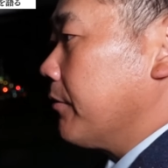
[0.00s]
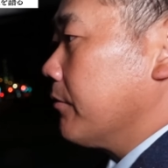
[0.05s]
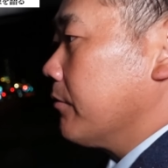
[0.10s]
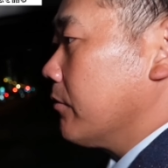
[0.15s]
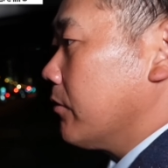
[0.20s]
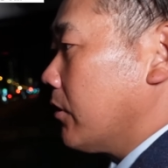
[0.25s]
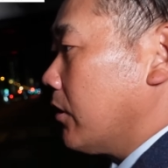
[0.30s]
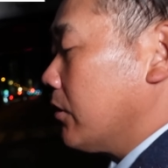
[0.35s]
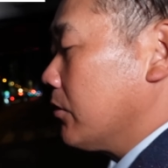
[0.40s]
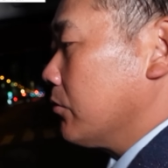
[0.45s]
い
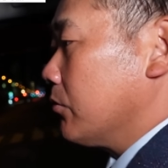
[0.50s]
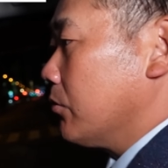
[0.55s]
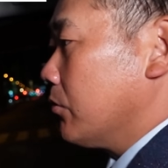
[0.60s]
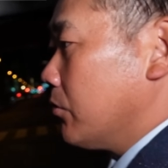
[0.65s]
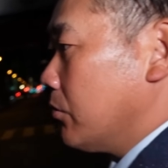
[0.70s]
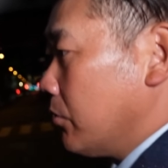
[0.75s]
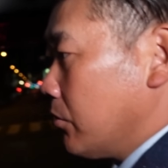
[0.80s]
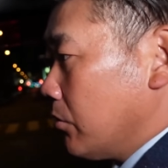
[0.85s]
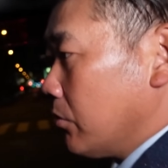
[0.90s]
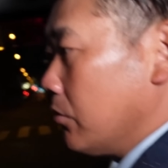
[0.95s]
あ
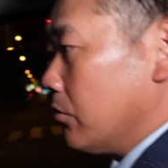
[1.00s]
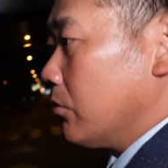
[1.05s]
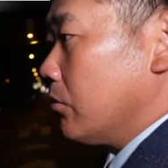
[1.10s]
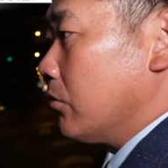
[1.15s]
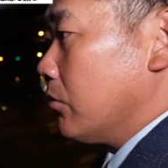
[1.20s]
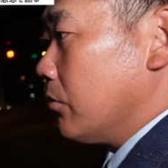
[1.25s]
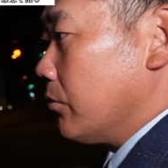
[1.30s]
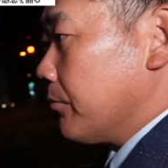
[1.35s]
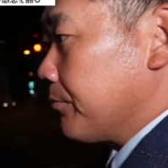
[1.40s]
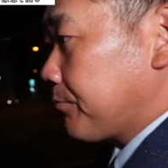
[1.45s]

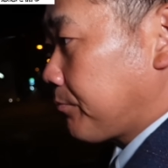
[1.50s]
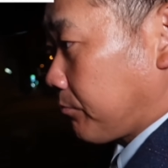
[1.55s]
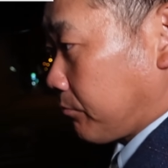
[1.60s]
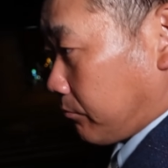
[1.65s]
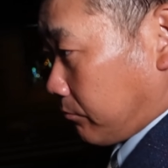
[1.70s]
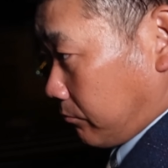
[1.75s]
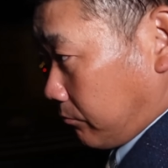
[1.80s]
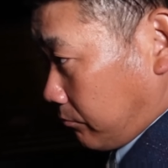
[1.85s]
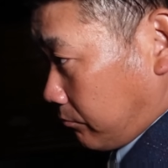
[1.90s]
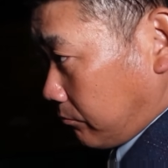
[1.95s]

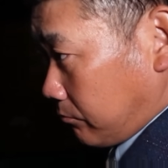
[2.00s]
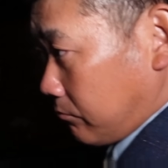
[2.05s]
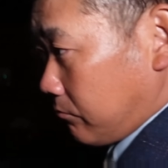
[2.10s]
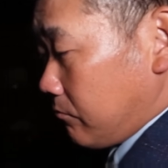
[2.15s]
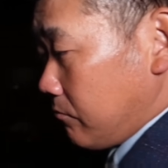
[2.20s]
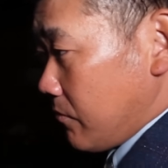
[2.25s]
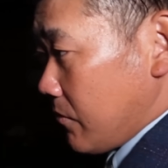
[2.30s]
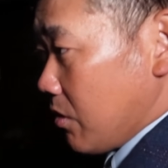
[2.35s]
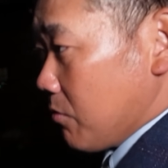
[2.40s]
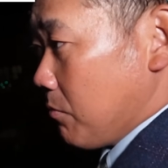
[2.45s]

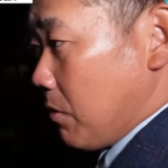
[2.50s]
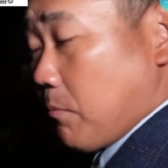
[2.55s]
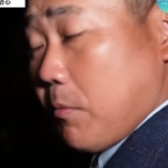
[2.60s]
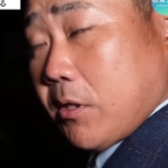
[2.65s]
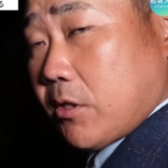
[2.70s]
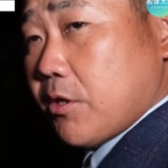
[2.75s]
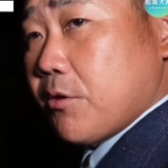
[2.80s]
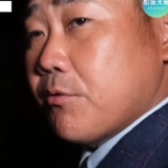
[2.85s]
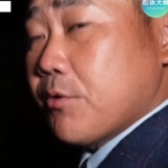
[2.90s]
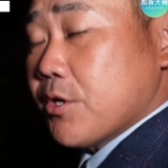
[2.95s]
のー、まあ、
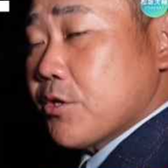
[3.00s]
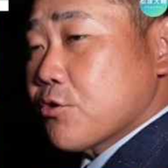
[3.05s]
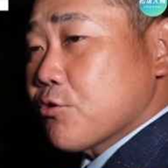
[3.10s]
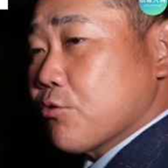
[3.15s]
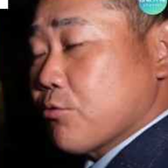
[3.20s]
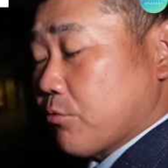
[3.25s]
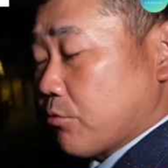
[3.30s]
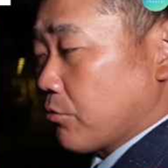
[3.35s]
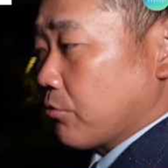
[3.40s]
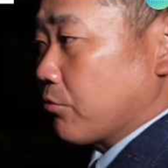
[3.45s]
バッティング練習